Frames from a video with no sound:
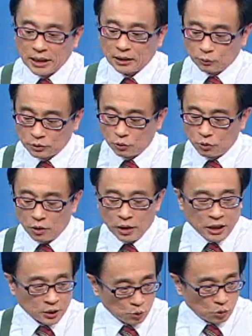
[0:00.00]
那我说过，
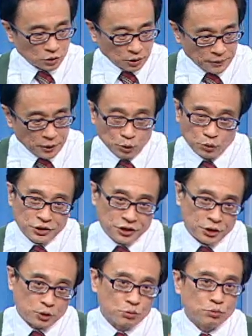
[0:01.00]
如果投资者你对
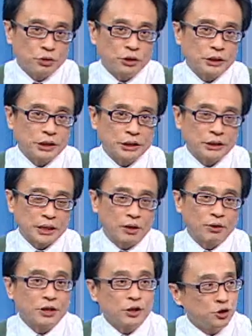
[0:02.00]
指数也也想
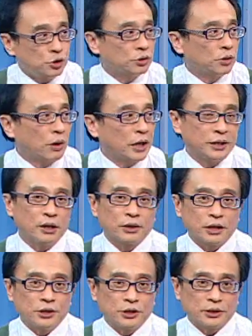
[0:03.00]
要研究的话，你要
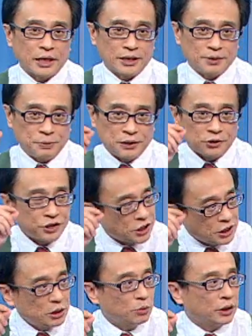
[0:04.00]
更在比较
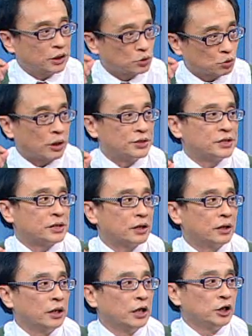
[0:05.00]
细微的转
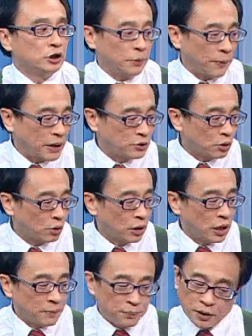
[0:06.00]
折，嗯，以你盘中。
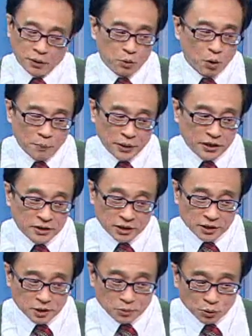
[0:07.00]
不要以为我每天
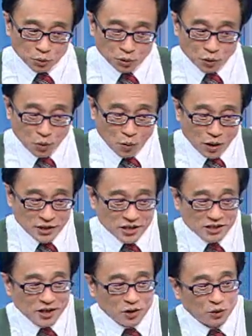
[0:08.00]
讲的什么多头惯
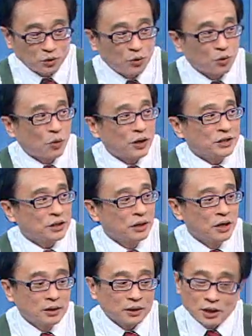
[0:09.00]
性啊、空头惯性，
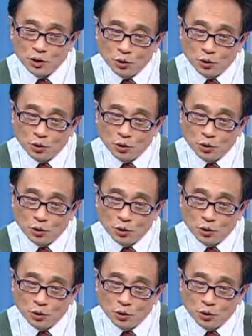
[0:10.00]
它